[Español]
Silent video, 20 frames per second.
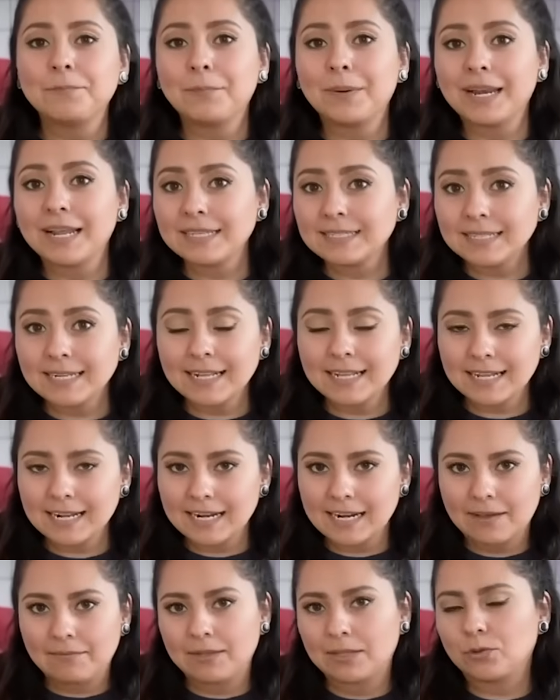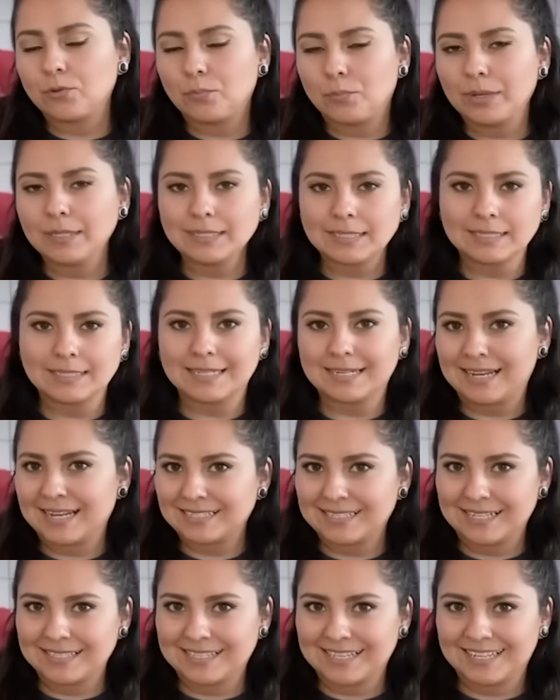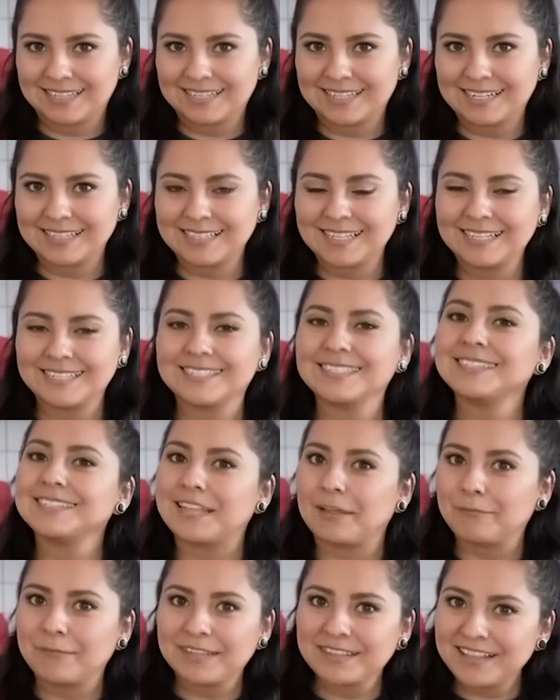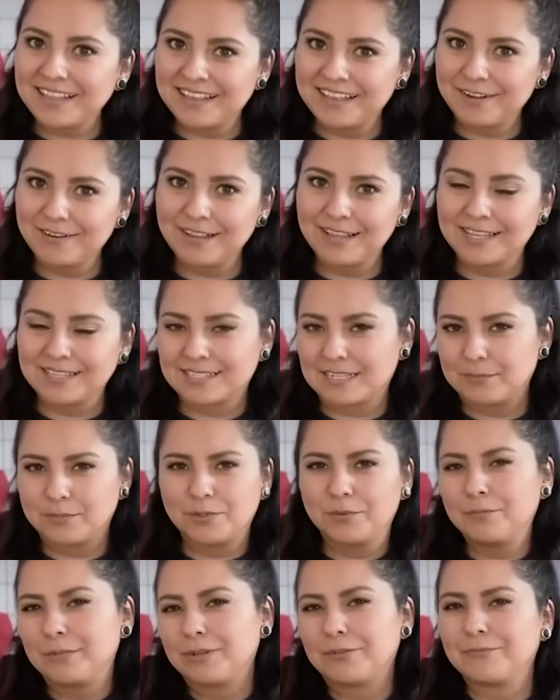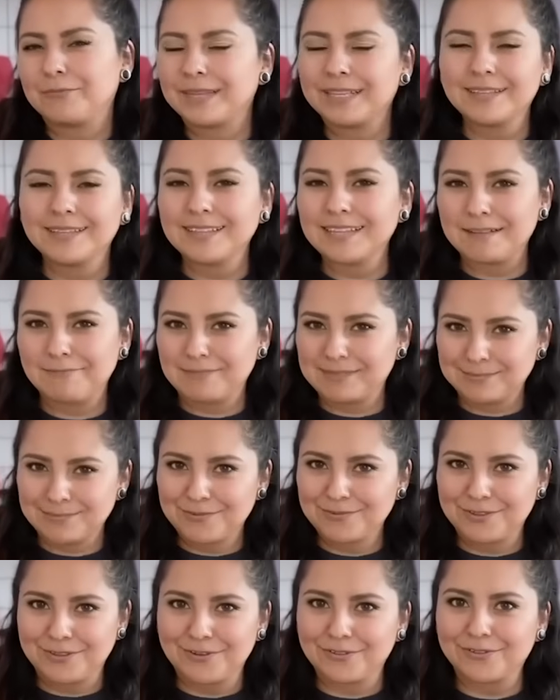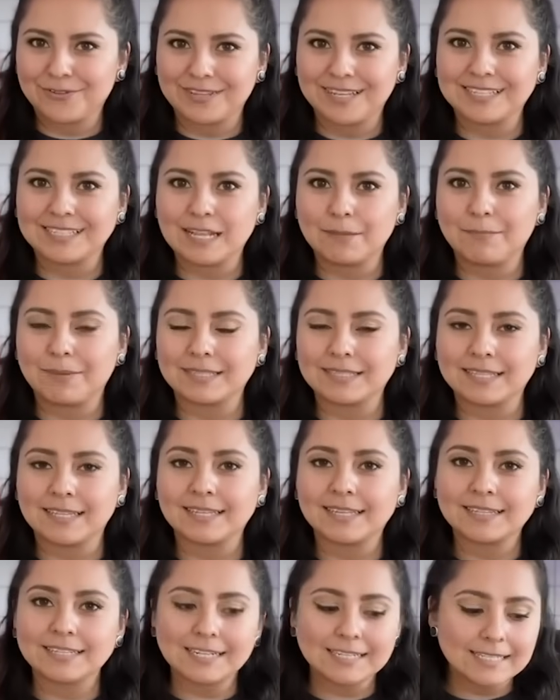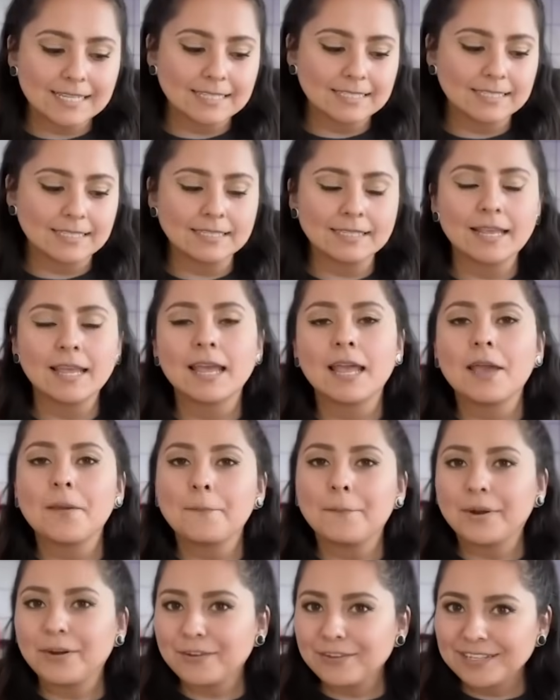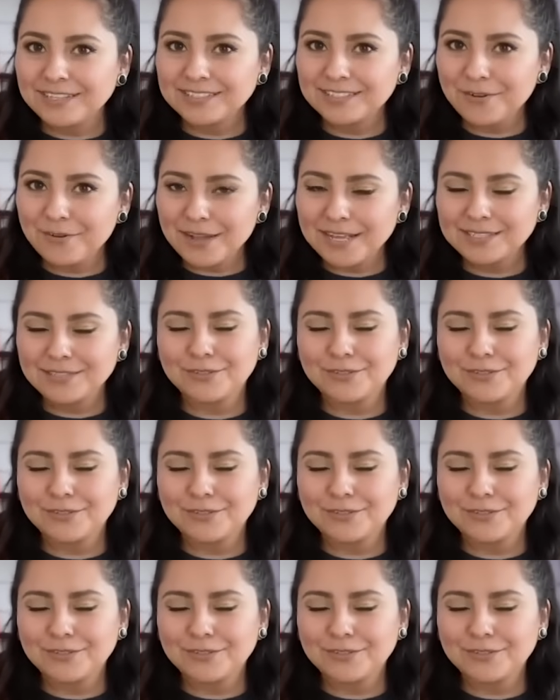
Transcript: Y para hacer el jarabe, tú puedes hacer la salsa de tres leches, también te la dejo en la descripción, bueno, viene en el mismo video donde hice el pastel de tres leches, pero en esta